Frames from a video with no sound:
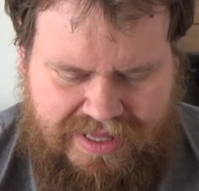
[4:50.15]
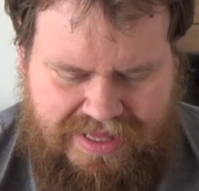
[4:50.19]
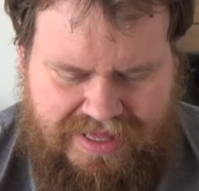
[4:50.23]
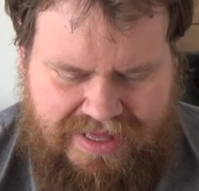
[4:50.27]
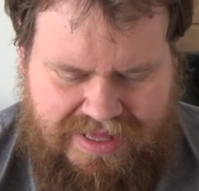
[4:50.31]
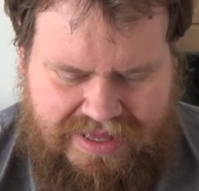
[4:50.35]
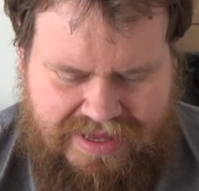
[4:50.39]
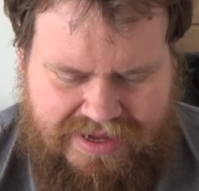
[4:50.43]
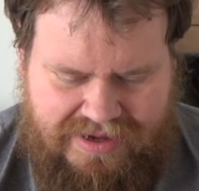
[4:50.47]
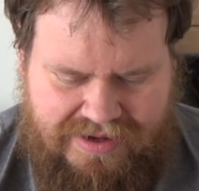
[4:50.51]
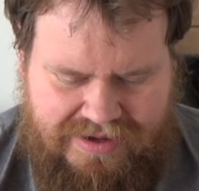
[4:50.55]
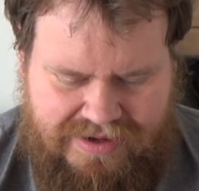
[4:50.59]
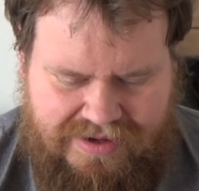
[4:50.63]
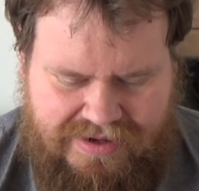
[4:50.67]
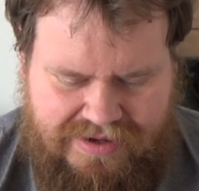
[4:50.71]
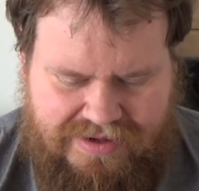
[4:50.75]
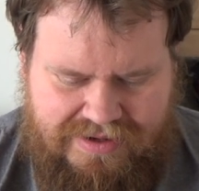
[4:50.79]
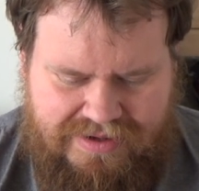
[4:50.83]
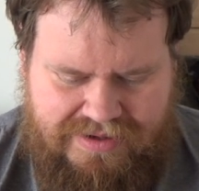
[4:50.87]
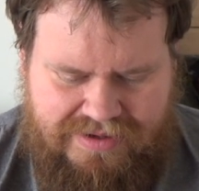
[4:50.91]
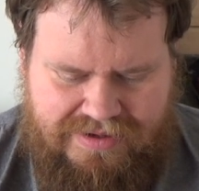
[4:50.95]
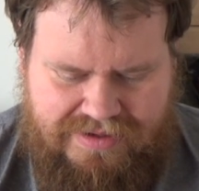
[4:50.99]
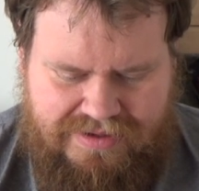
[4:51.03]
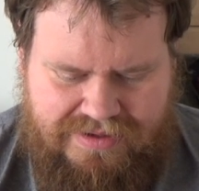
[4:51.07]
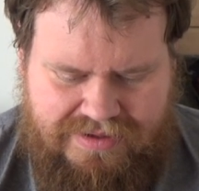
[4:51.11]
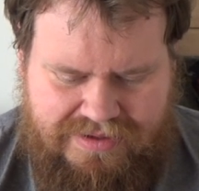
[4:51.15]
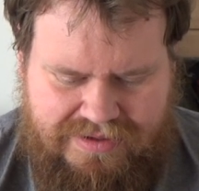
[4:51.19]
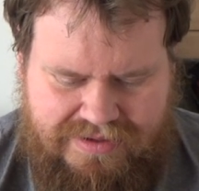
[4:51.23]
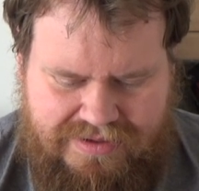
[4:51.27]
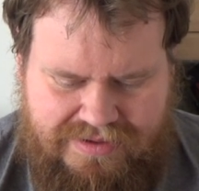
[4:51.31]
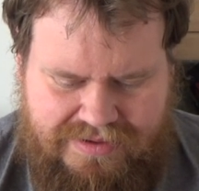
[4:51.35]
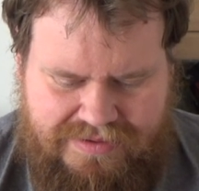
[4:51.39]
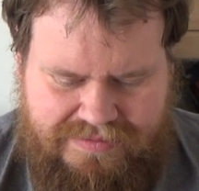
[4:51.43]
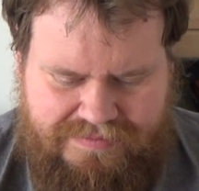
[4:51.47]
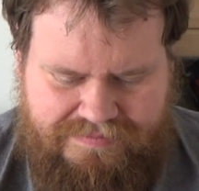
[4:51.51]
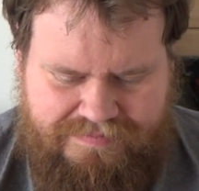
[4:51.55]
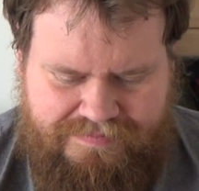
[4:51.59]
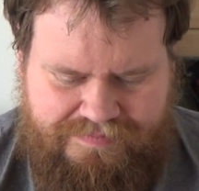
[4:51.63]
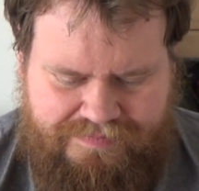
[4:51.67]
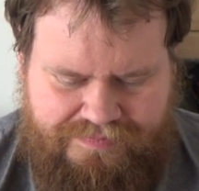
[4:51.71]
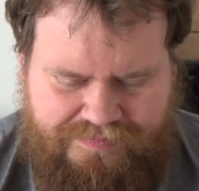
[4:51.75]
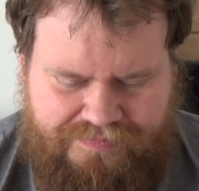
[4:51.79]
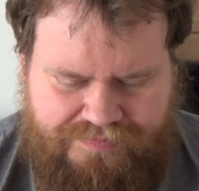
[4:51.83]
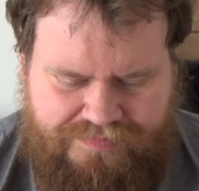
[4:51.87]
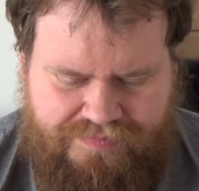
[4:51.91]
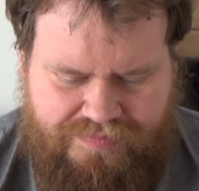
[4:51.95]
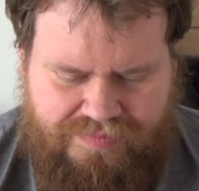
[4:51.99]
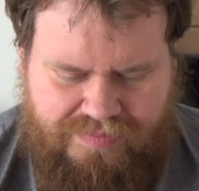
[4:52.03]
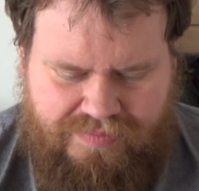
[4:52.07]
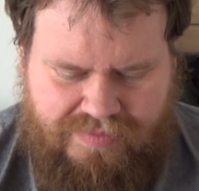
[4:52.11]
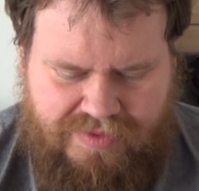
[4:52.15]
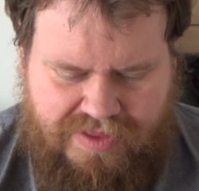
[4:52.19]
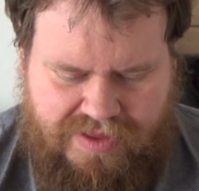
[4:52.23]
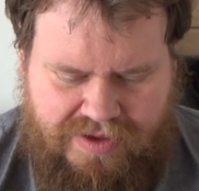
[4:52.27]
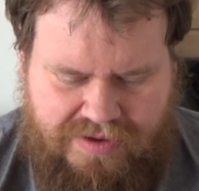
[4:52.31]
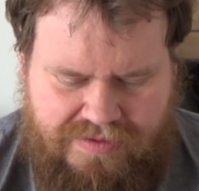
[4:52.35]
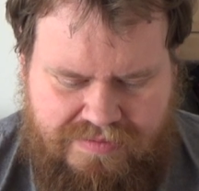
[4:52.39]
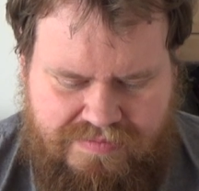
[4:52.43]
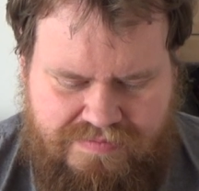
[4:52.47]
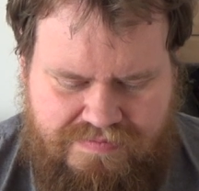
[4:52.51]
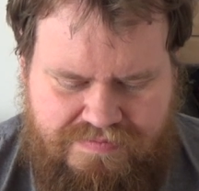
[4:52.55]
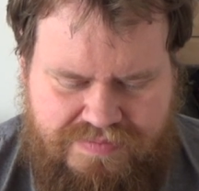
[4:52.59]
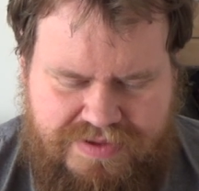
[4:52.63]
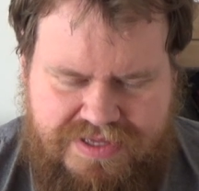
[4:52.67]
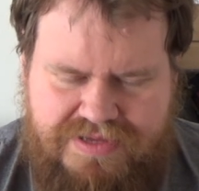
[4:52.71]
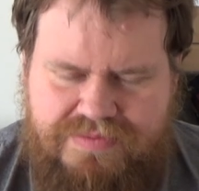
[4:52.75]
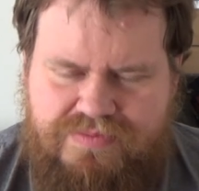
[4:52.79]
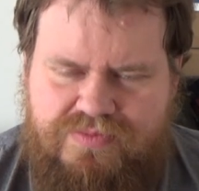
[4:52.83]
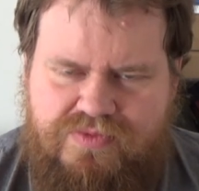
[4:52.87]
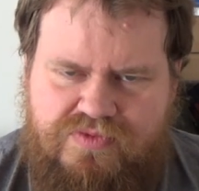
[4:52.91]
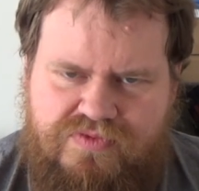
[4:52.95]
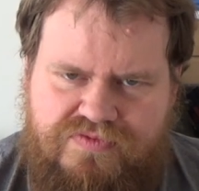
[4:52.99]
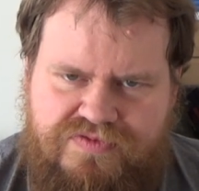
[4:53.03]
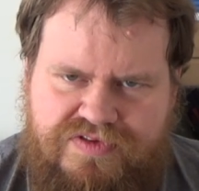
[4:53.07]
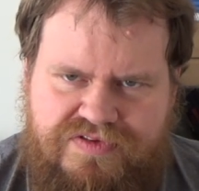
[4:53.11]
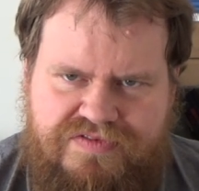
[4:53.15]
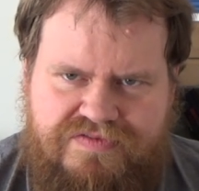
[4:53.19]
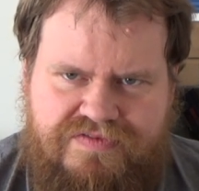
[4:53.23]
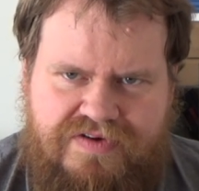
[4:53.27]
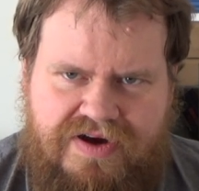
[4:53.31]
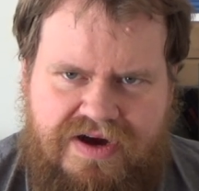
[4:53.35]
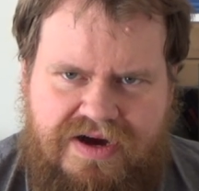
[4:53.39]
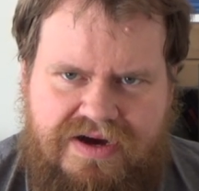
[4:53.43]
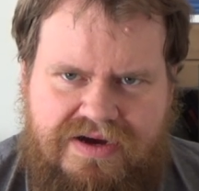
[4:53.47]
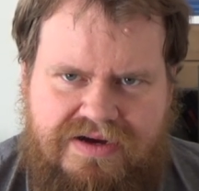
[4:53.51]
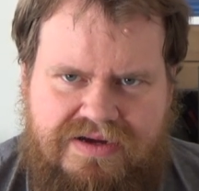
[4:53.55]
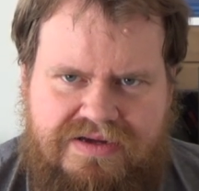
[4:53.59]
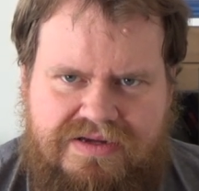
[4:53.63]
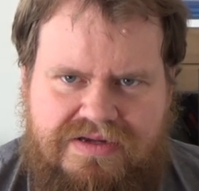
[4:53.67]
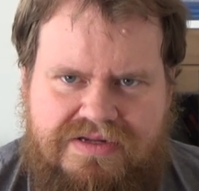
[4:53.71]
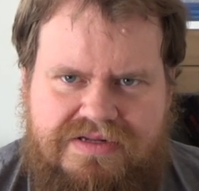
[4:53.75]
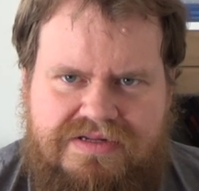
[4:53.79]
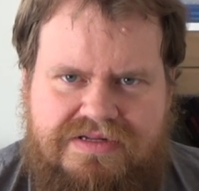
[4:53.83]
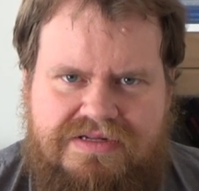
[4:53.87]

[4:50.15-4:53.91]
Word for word: eher ähm, ein B-Movie war